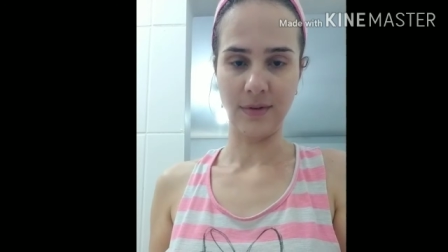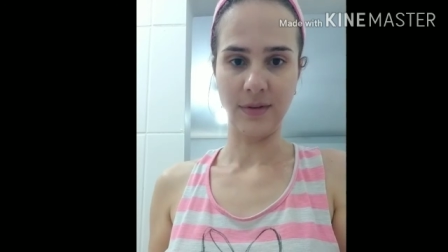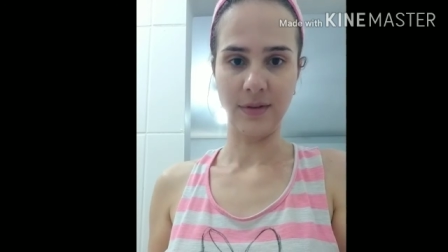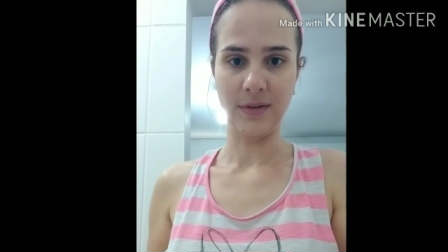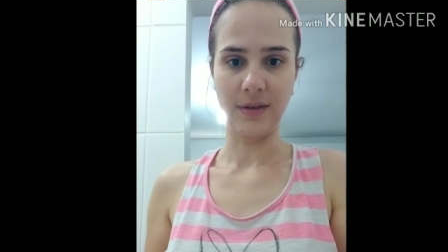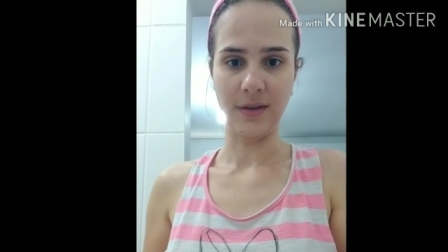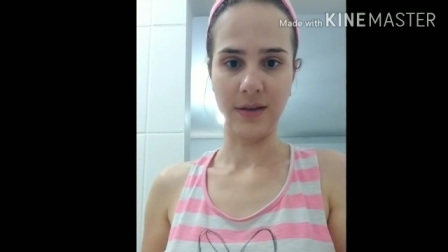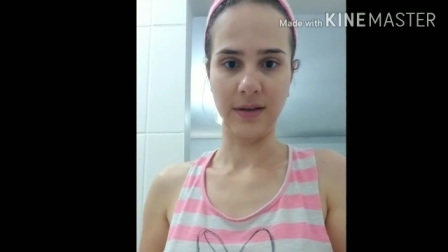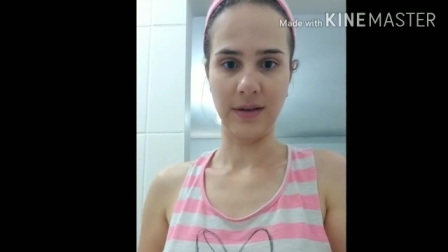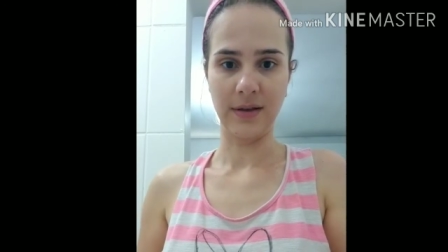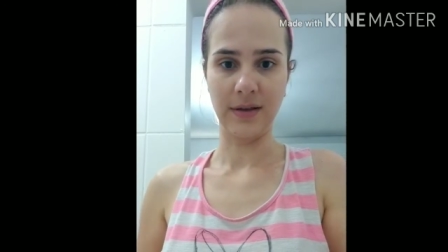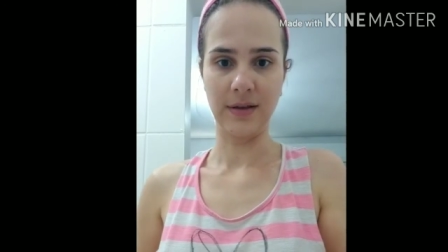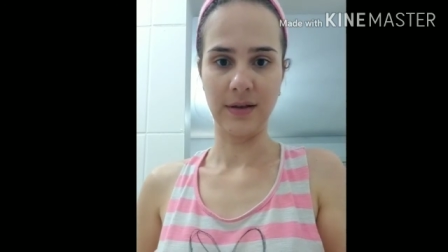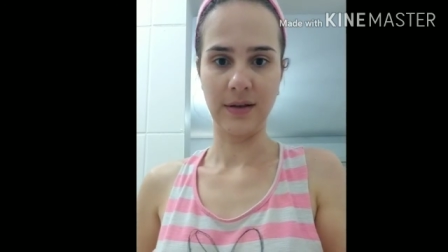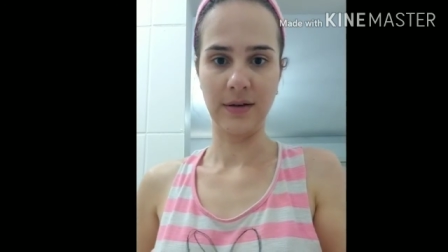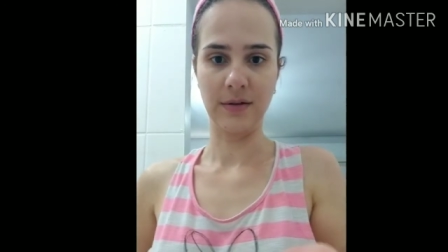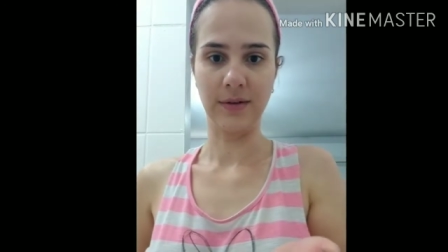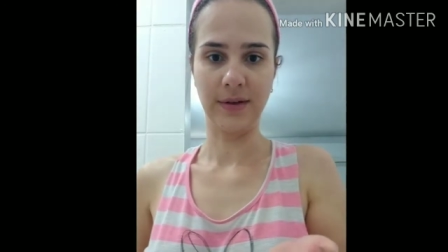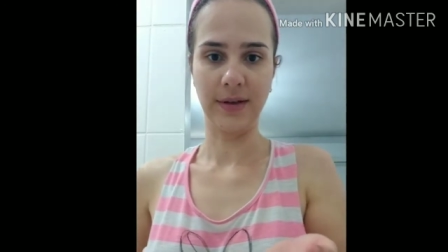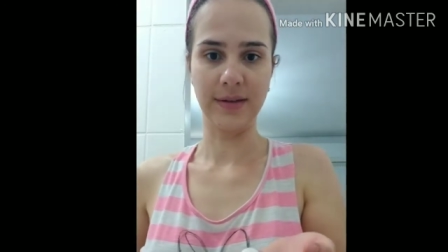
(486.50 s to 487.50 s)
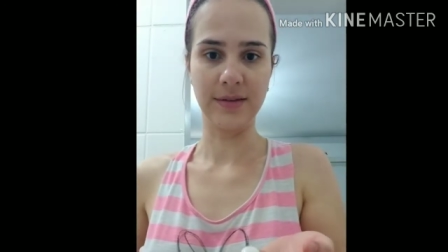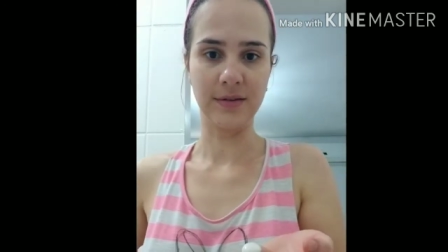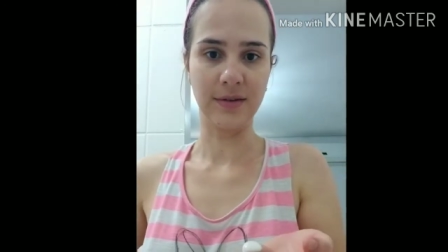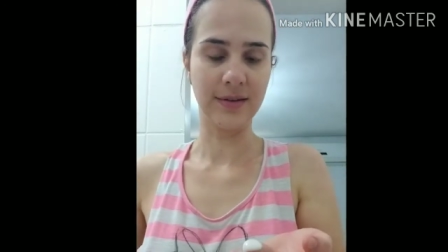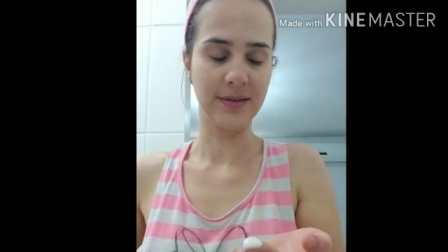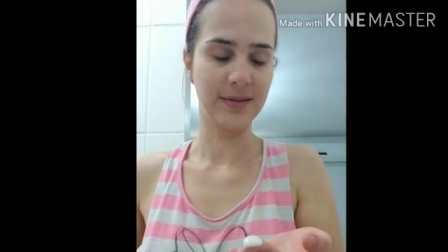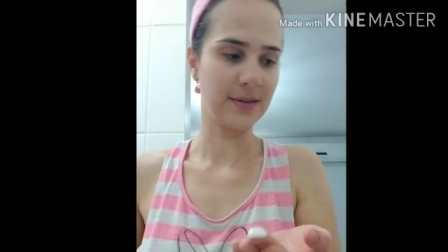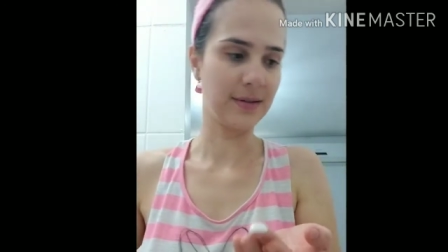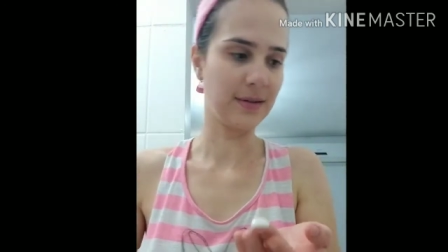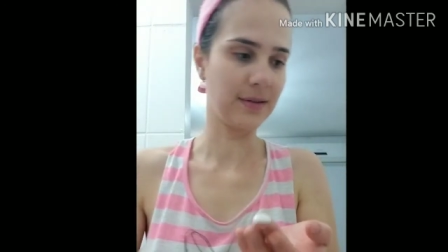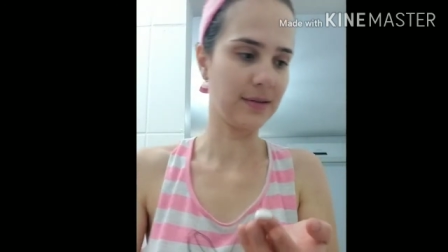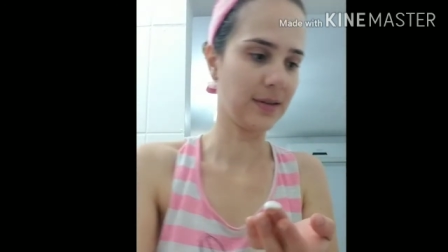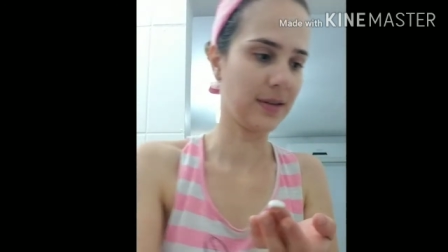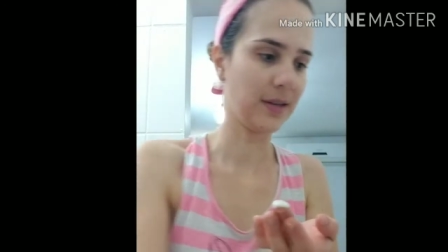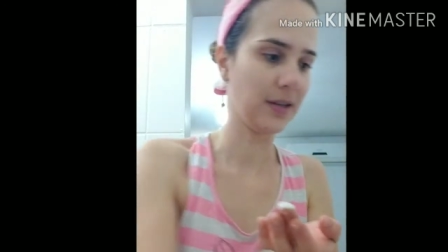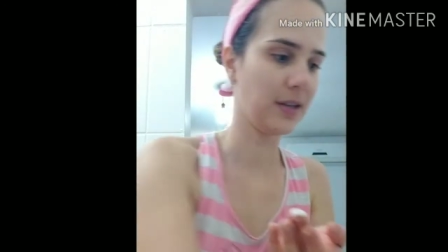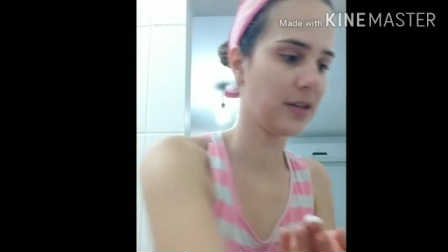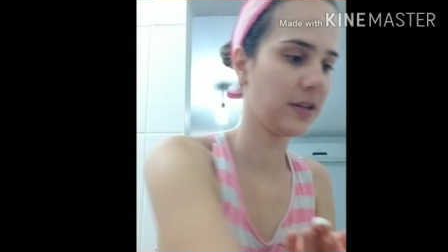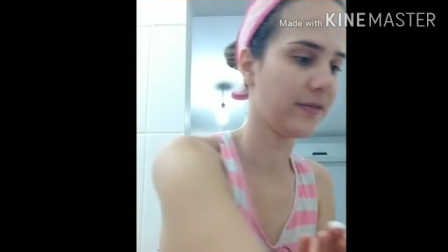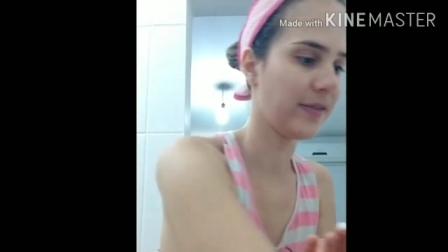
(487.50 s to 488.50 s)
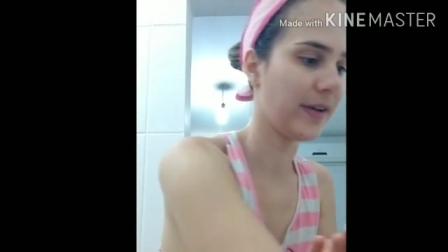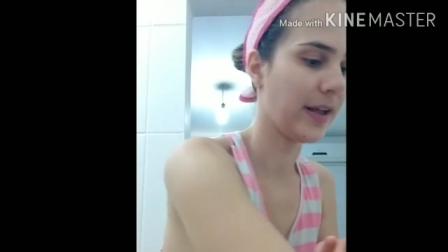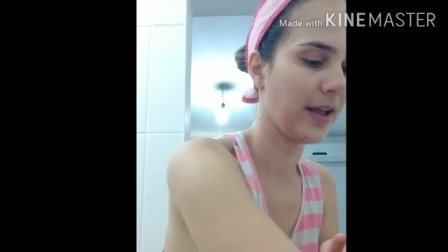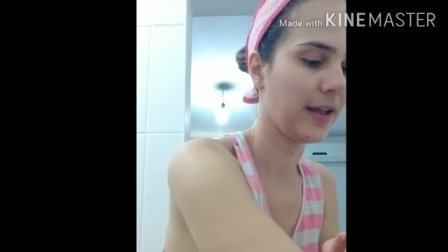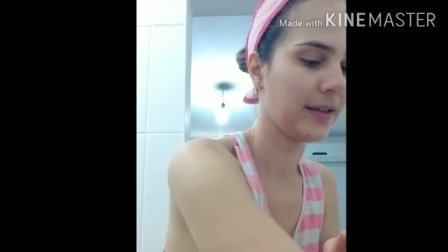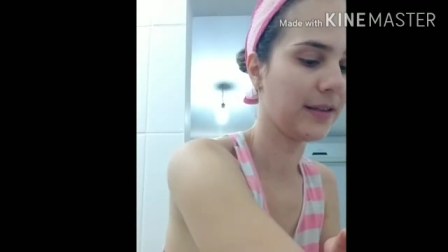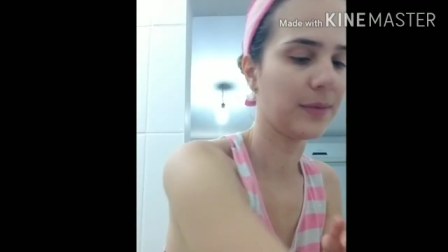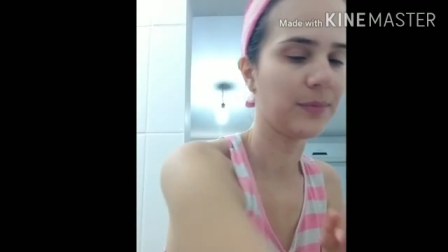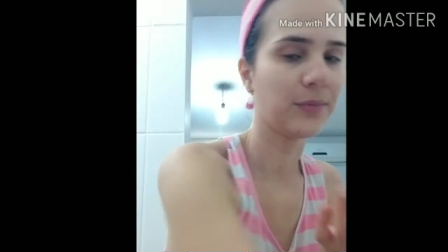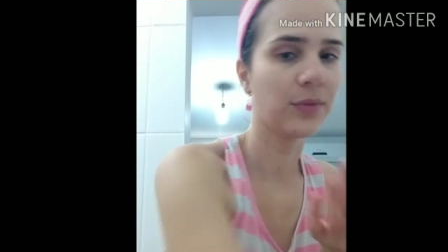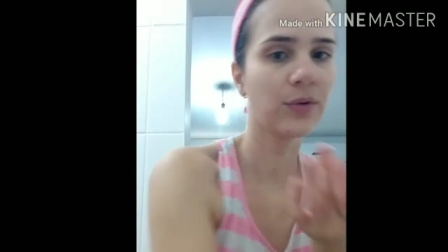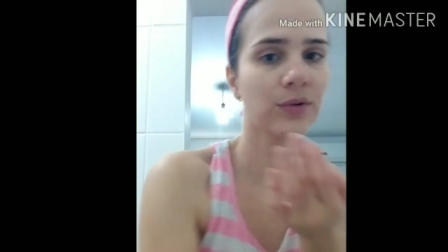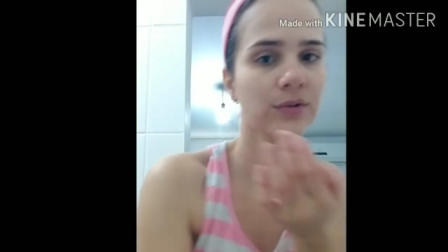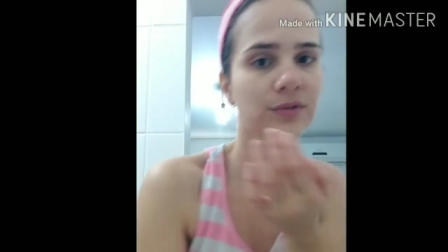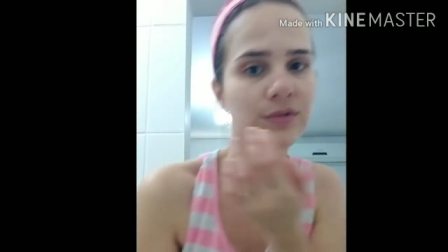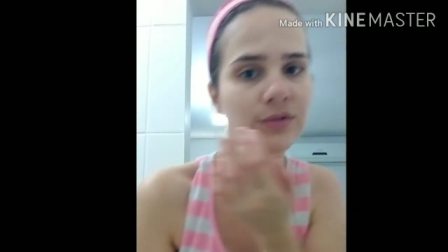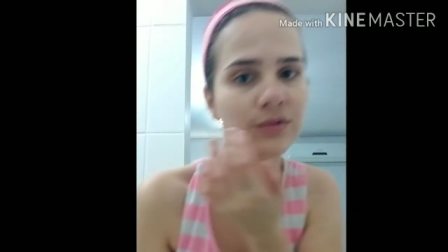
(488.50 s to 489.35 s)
Que coloquei só esse tanto aqui e vai render pro rosto